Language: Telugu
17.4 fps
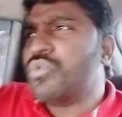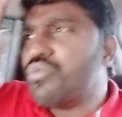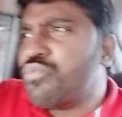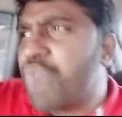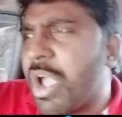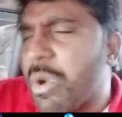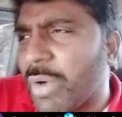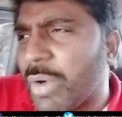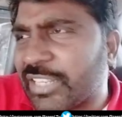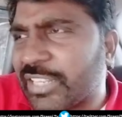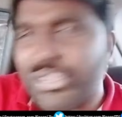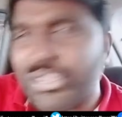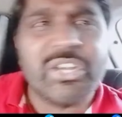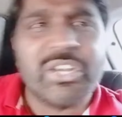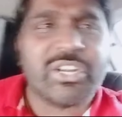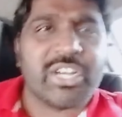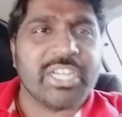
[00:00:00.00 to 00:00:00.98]
నువ్వే ఒక
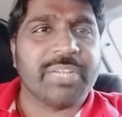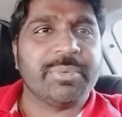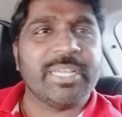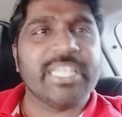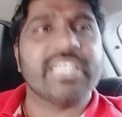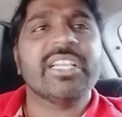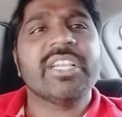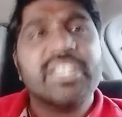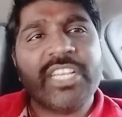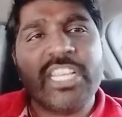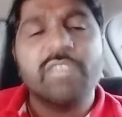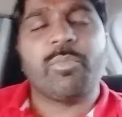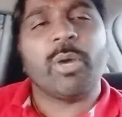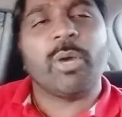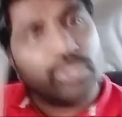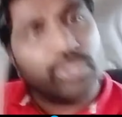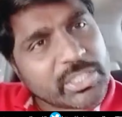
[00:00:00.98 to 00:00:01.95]
జైలు రెడ్డివి
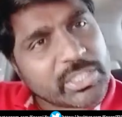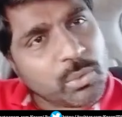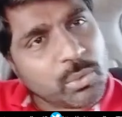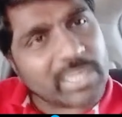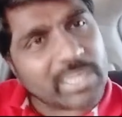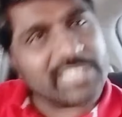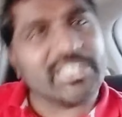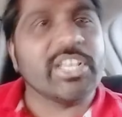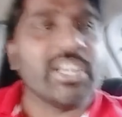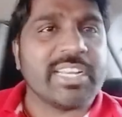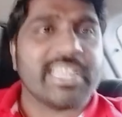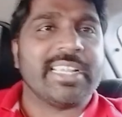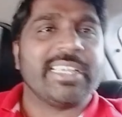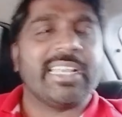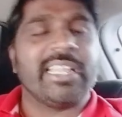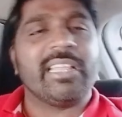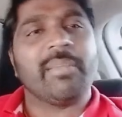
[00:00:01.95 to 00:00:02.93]
నీ బతుకు ఇంకొక జైలు
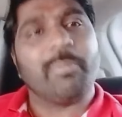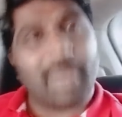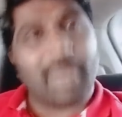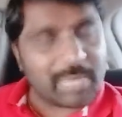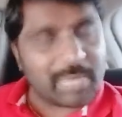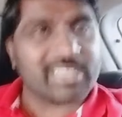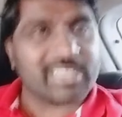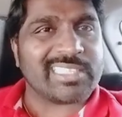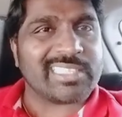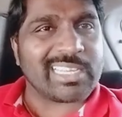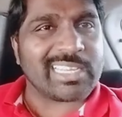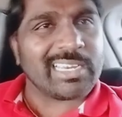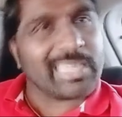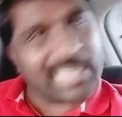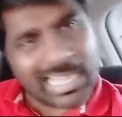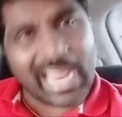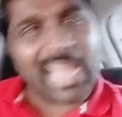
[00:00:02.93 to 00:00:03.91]
రెడ్డిని
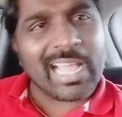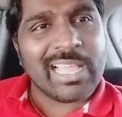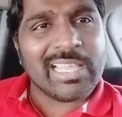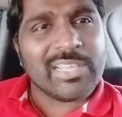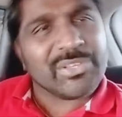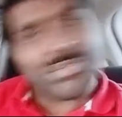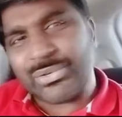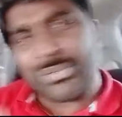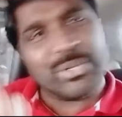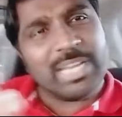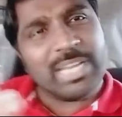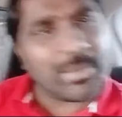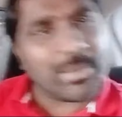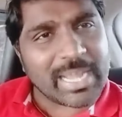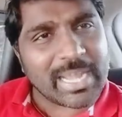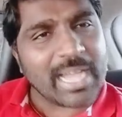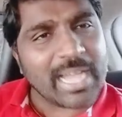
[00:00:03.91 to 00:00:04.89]
పరామర్శిస్తున్నాడు ఎరా
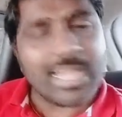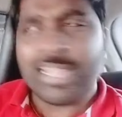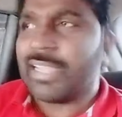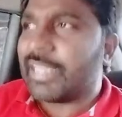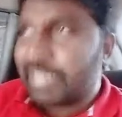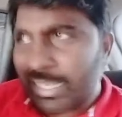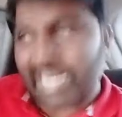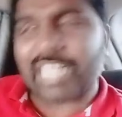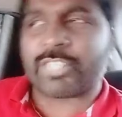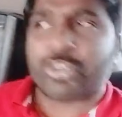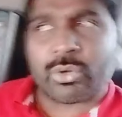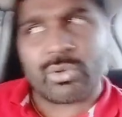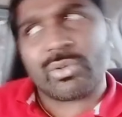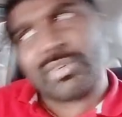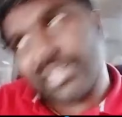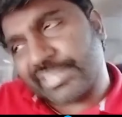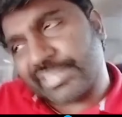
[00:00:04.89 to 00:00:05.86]
సిగ్గులేనుడా ఈ
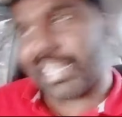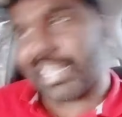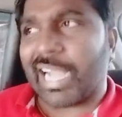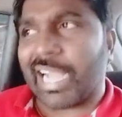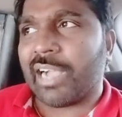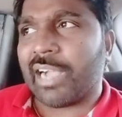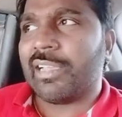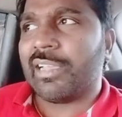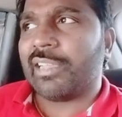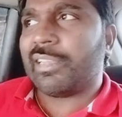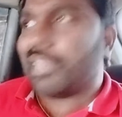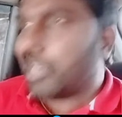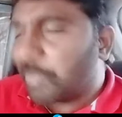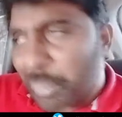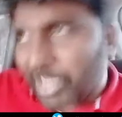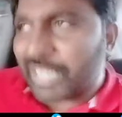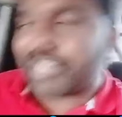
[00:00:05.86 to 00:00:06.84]
రాష్ట్రంలో నిజంగా
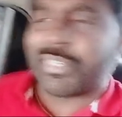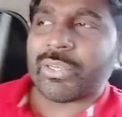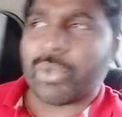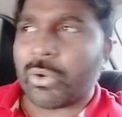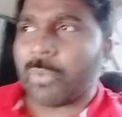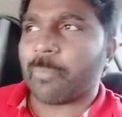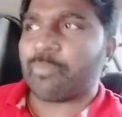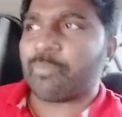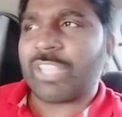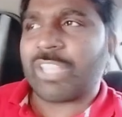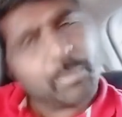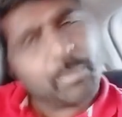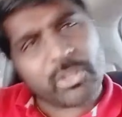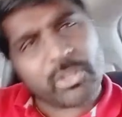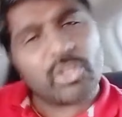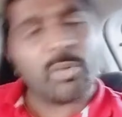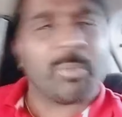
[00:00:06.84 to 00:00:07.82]
నీ పార్టీలో
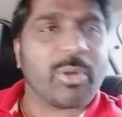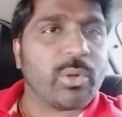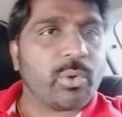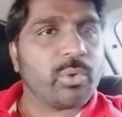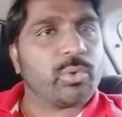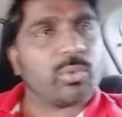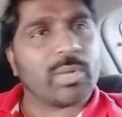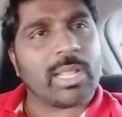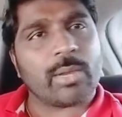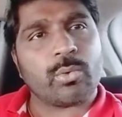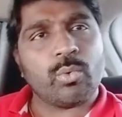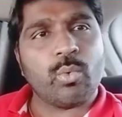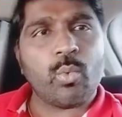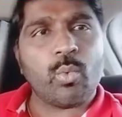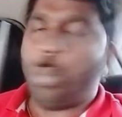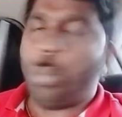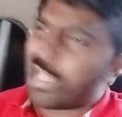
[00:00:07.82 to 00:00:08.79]
ఇబ్బందులు పడిన వాళ్ళు
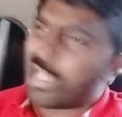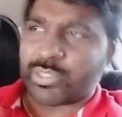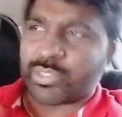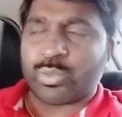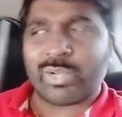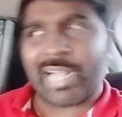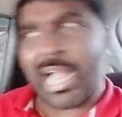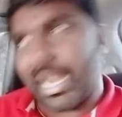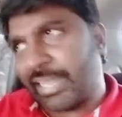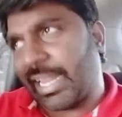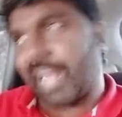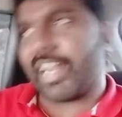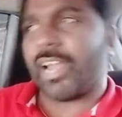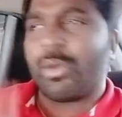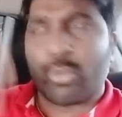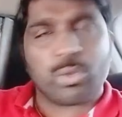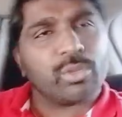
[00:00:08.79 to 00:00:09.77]
ఉన్నారు వాస్తవంగా
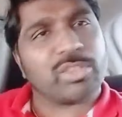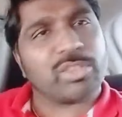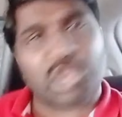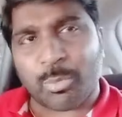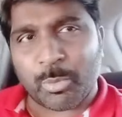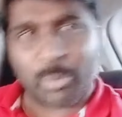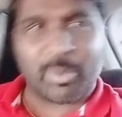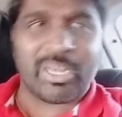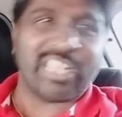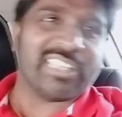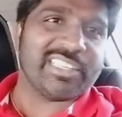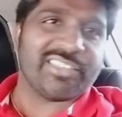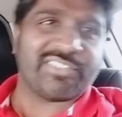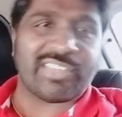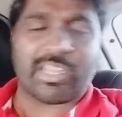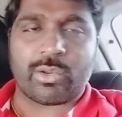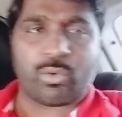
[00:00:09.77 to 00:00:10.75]
అంటే నా కొడుకులు తప్పుడు పనులే
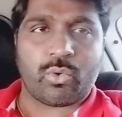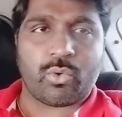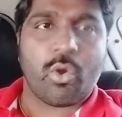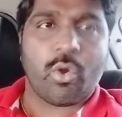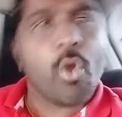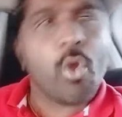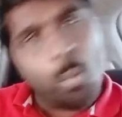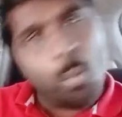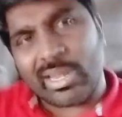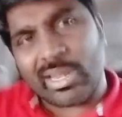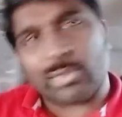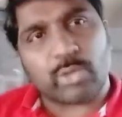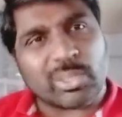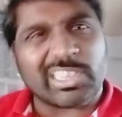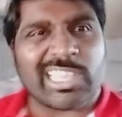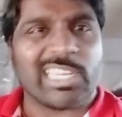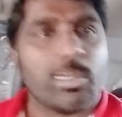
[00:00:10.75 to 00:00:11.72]
చేశారనుకో వాళ్ళ
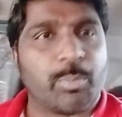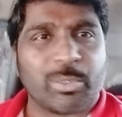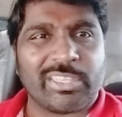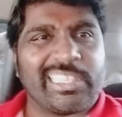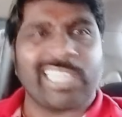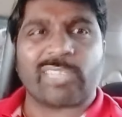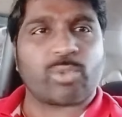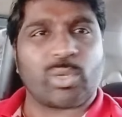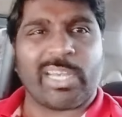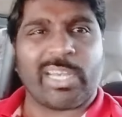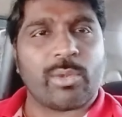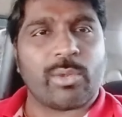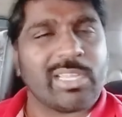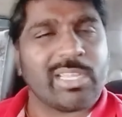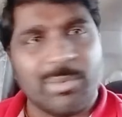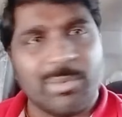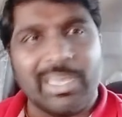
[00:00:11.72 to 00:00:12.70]
తొత్తర్లు ఇప్పుడు
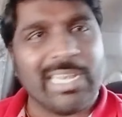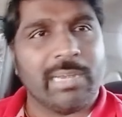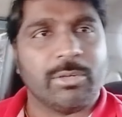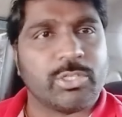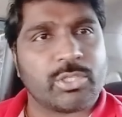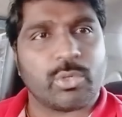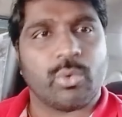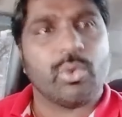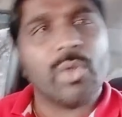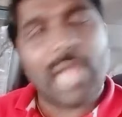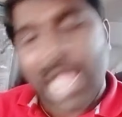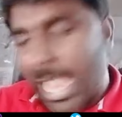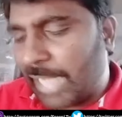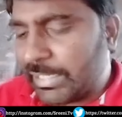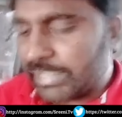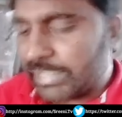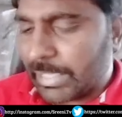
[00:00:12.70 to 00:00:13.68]
తీస్తున్నాయి అనుకో అది వేరే విషయం
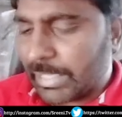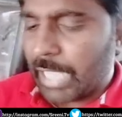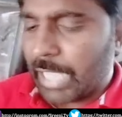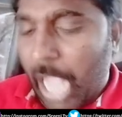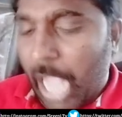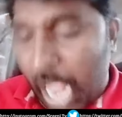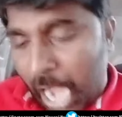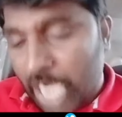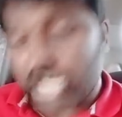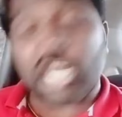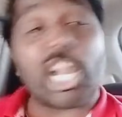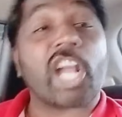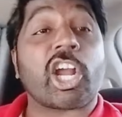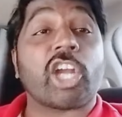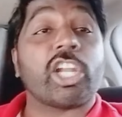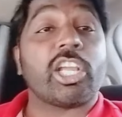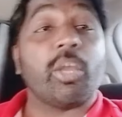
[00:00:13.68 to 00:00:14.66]
అయితే
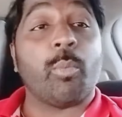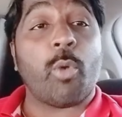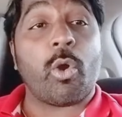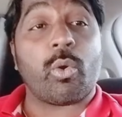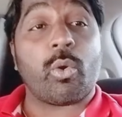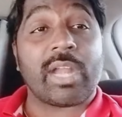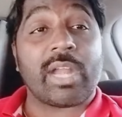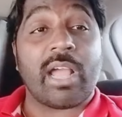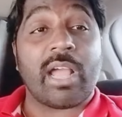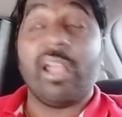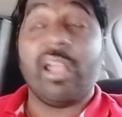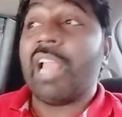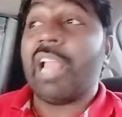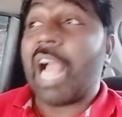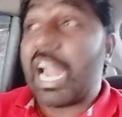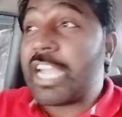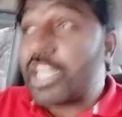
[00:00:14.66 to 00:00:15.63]
అక్కడెక్కడికి పోకుండా
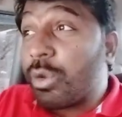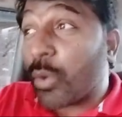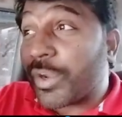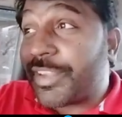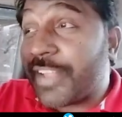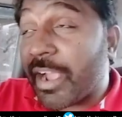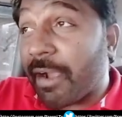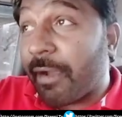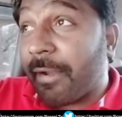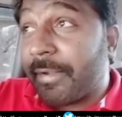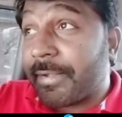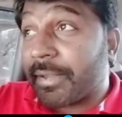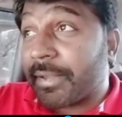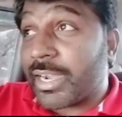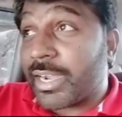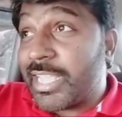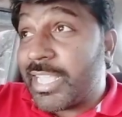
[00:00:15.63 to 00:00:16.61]
అంటే ఒక
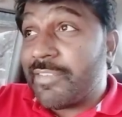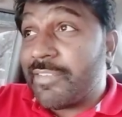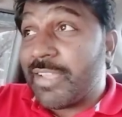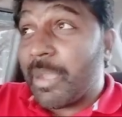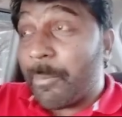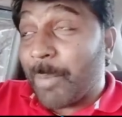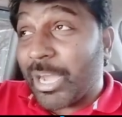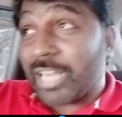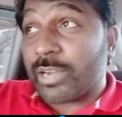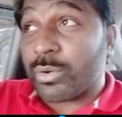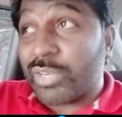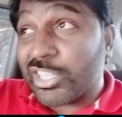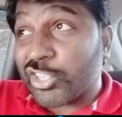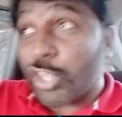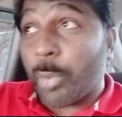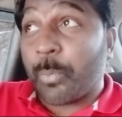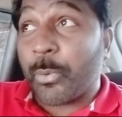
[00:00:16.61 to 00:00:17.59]
డెకాయిట్ గడు ఈవీఎం e
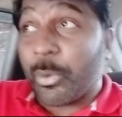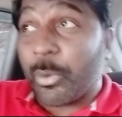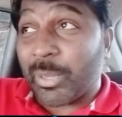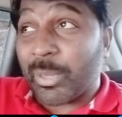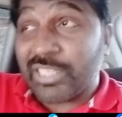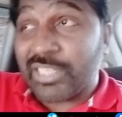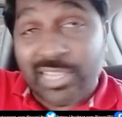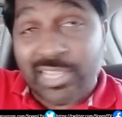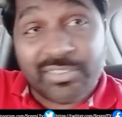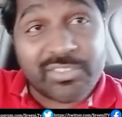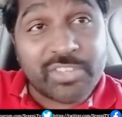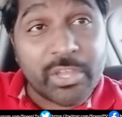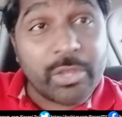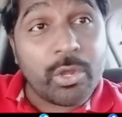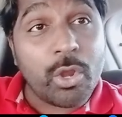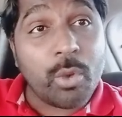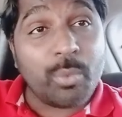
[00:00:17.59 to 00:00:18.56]
పగలగొట్టి తప్పుడు పని చేసి
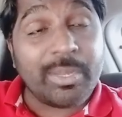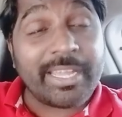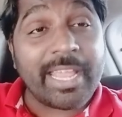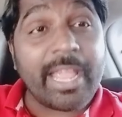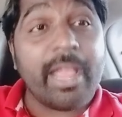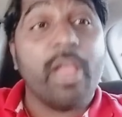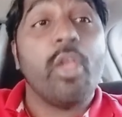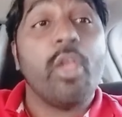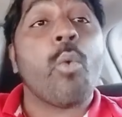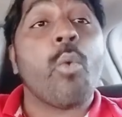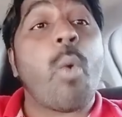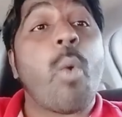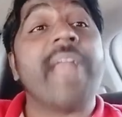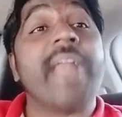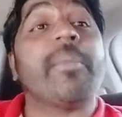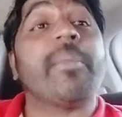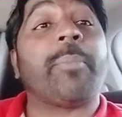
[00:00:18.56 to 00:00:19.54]
జైల్లో ఉంటే
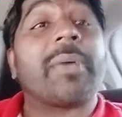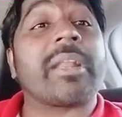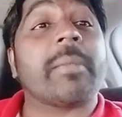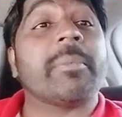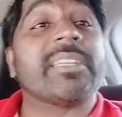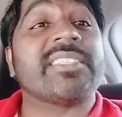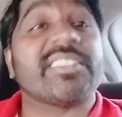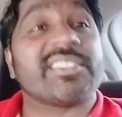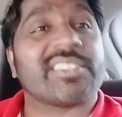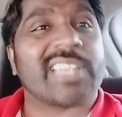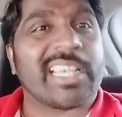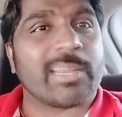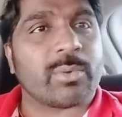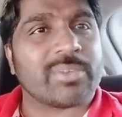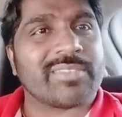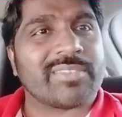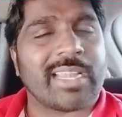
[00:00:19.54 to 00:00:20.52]
వాడిని
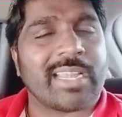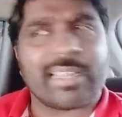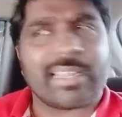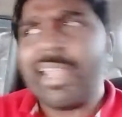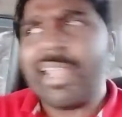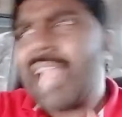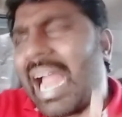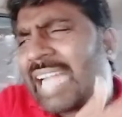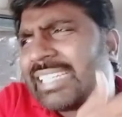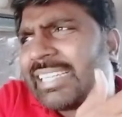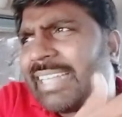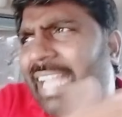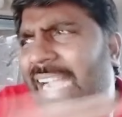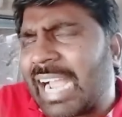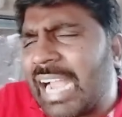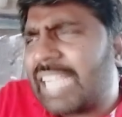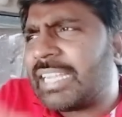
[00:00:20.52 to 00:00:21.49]
పరామర్శించడానికి వస్తా అంట అంటే
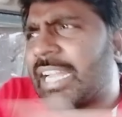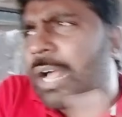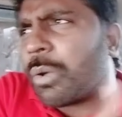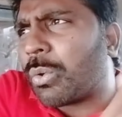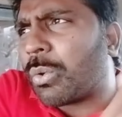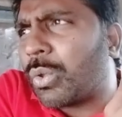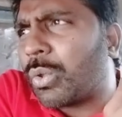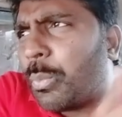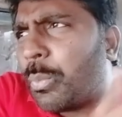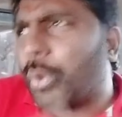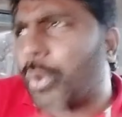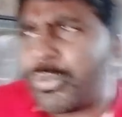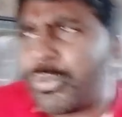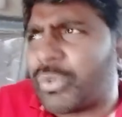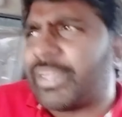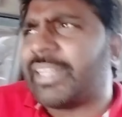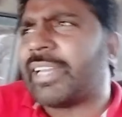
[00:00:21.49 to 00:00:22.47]
డెకాయిట్ నా కొడుకులు
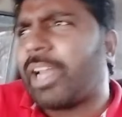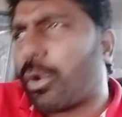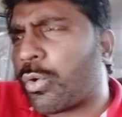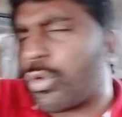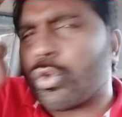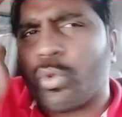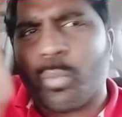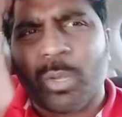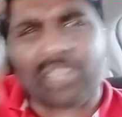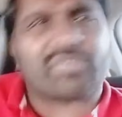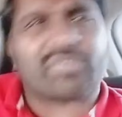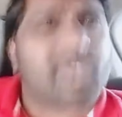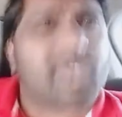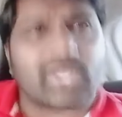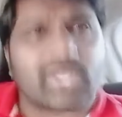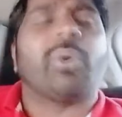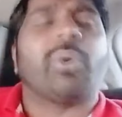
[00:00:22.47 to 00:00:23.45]
ఫోర్ ట్వంటీ నా కొడుకులు
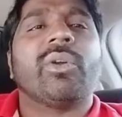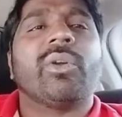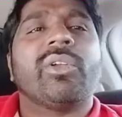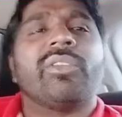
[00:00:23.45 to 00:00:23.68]
మొత్తం